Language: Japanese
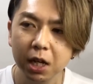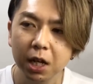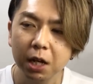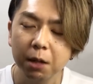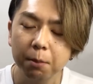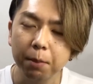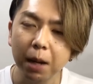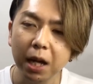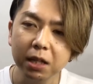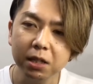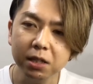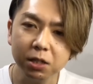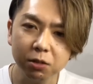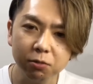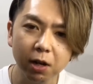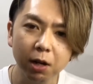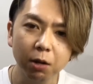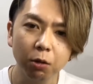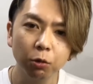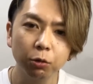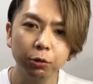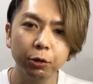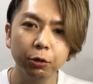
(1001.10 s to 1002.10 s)
パンツは
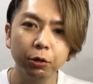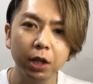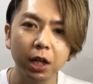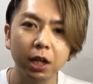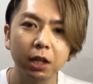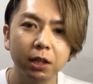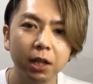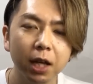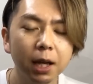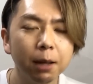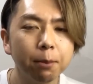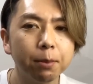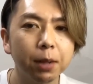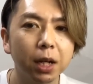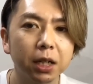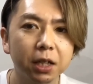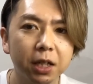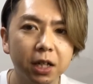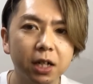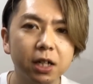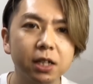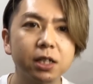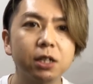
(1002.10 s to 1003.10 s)
ほんとねテーパー
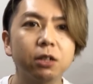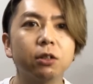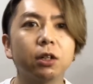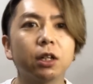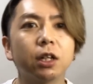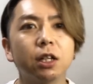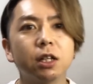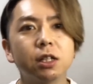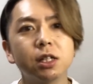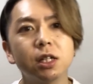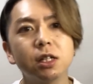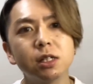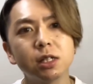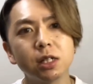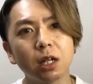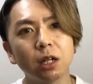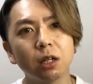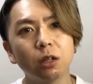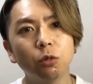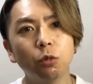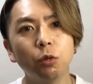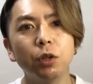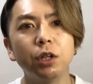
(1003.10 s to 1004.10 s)
効かせるだけで全然
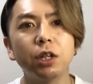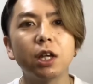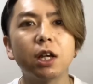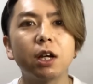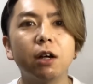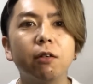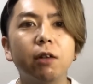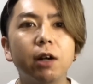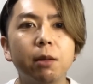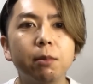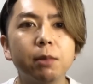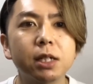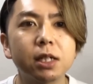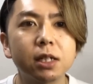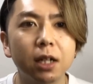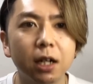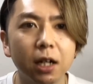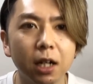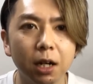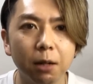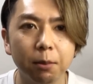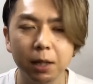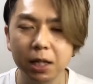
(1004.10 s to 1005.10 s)
雰囲気変わりますか
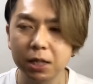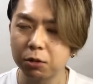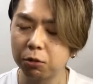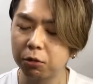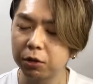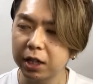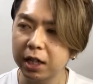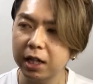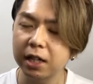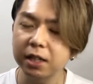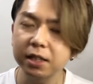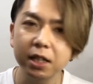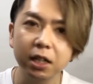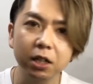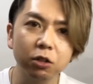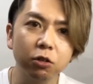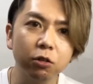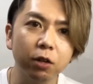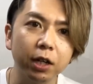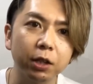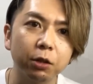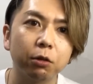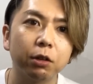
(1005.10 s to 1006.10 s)
ら、その効かせ
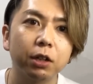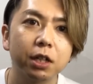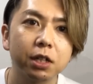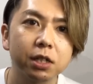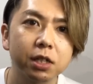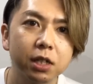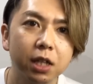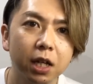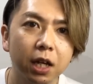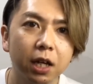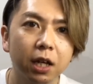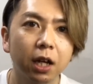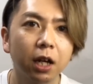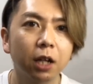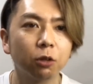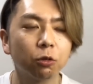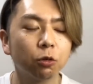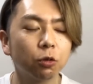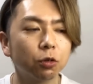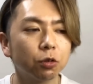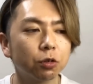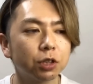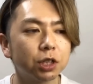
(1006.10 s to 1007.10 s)
具合とかですね、
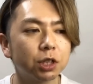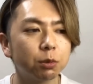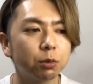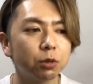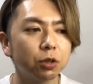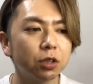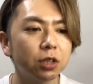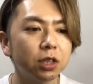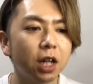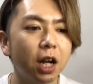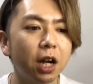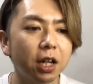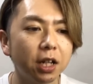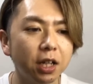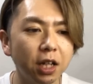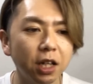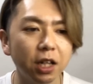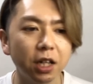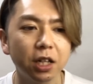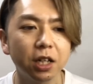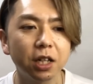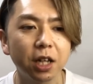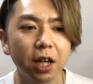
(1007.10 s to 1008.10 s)
自分なり
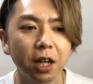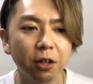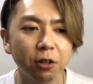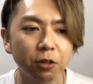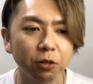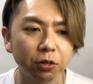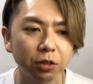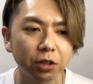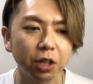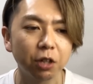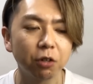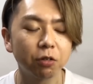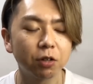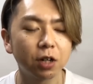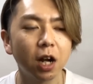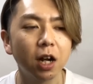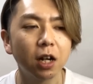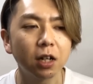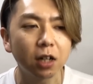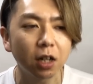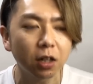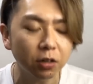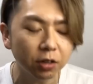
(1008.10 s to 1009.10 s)
にいけるっていう
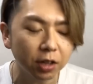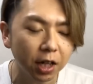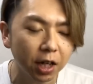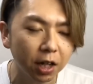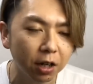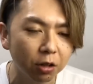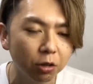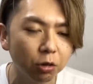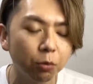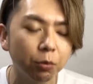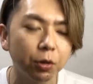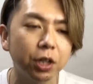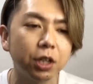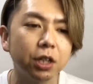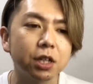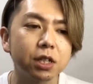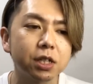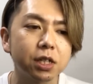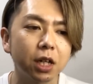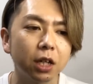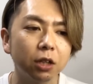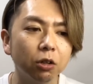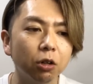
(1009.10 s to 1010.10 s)
感覚でやるのもいいんで
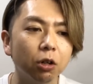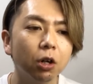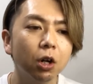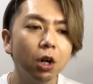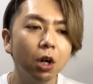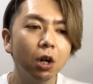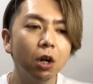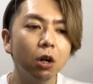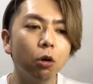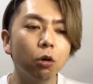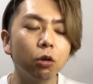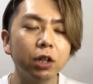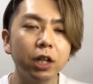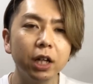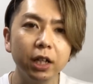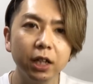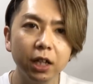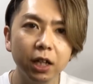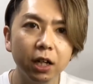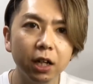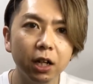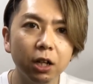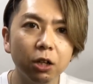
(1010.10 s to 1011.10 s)
すけど、お気
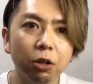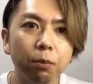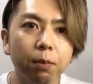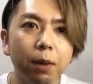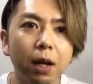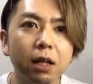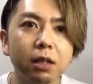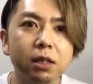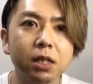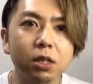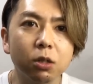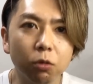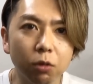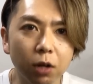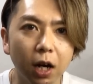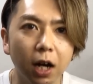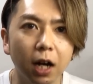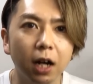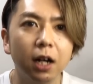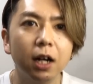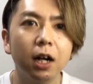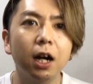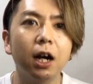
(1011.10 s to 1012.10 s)
に入りのパンツと
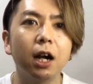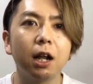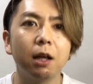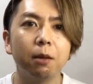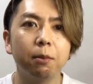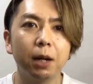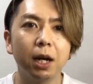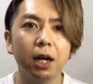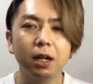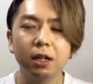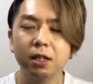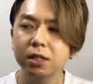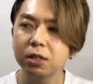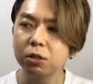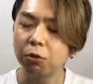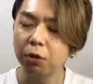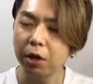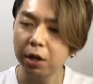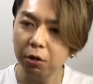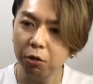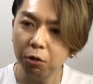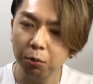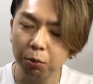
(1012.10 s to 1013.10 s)
かあればそ
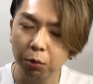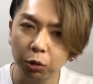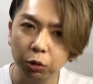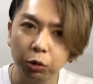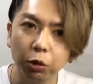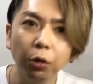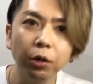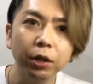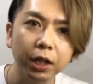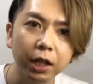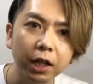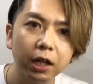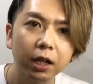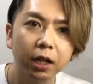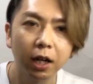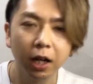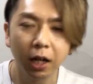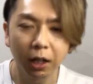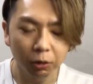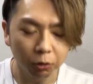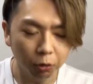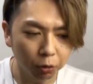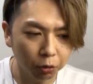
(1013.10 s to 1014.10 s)
れを元に
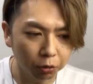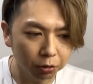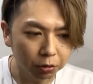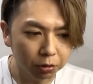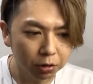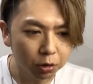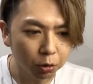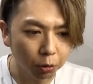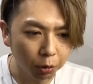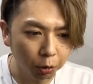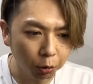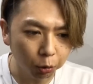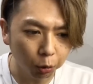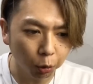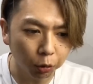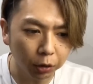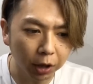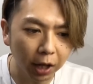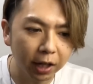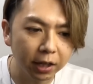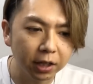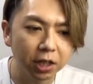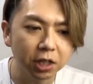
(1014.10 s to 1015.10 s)
それを土
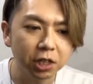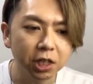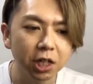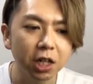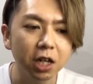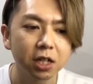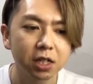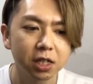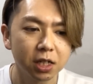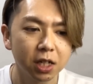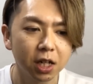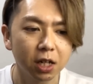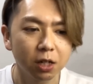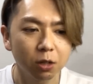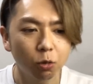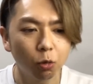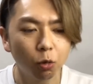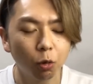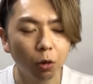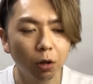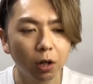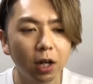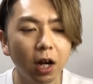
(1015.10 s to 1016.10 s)
台にしてですね、
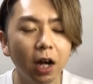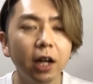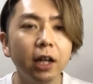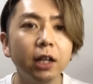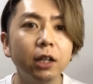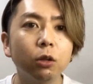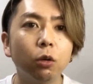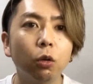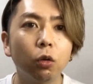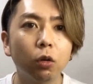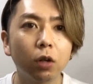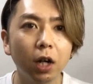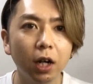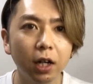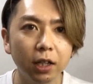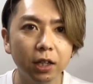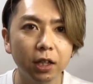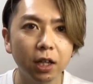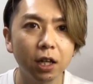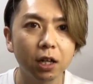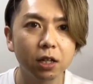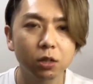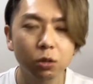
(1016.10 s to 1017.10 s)
こうガイドを書い
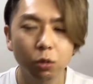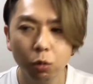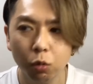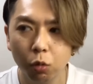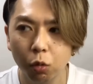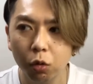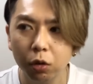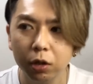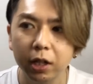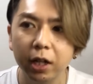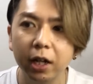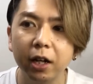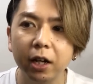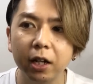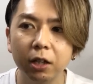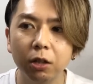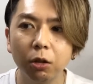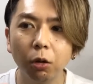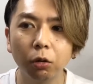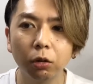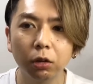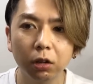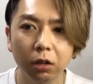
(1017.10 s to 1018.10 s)
てそこを切り
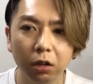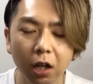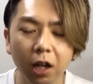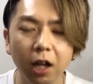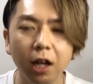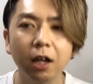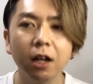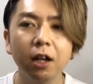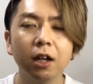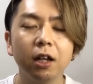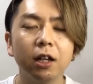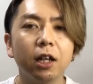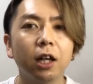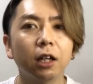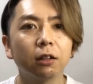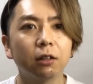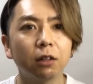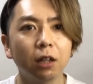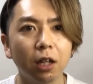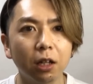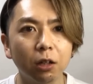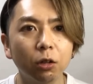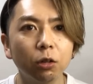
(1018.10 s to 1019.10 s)
取ってやっ
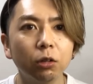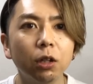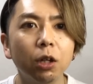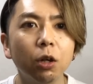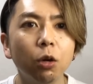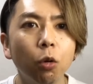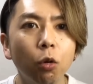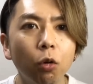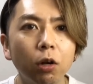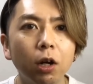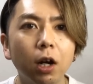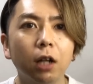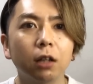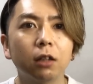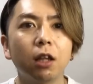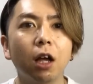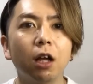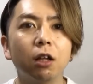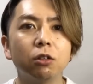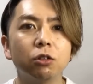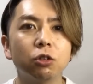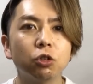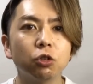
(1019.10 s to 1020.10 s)
ていくっていう方が
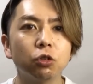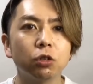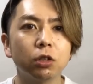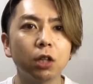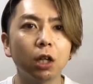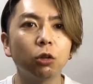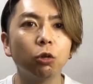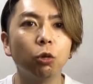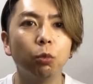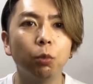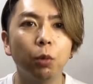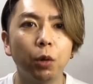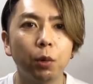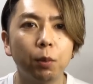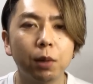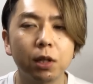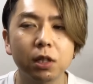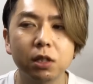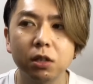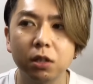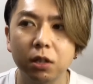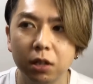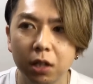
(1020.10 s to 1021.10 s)
単純だと思い
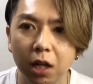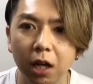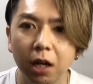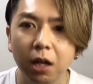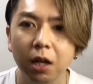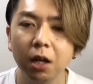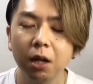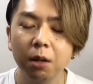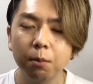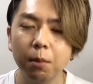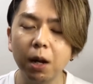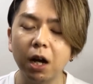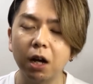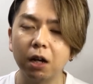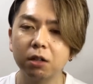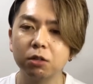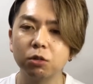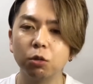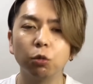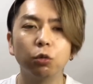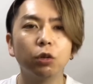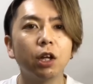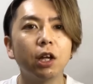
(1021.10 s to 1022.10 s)
ますんで、
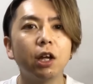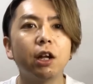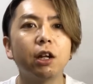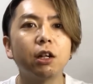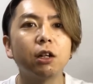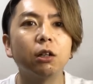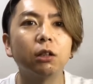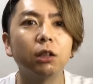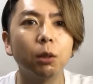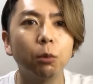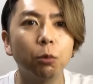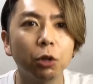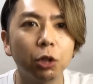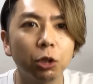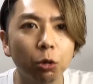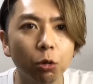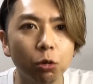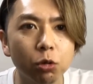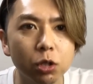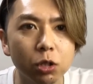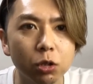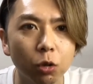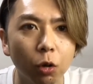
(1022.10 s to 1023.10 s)
そんなやり方も
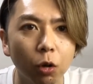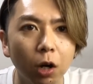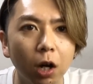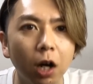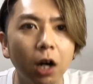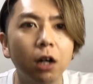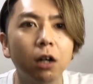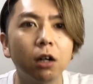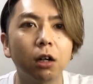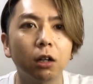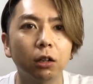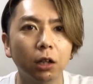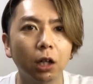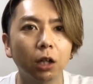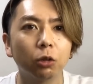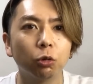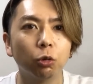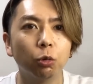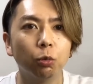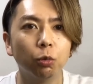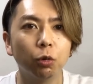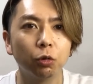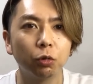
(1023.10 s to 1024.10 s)
一つの案かな
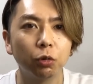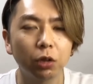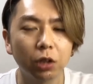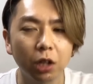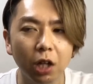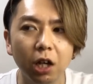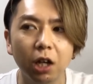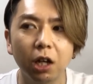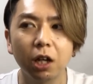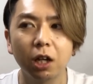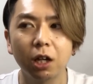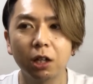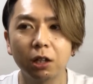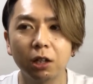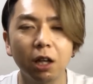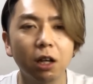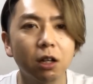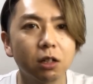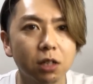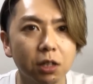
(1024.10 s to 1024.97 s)
と思って、提案さ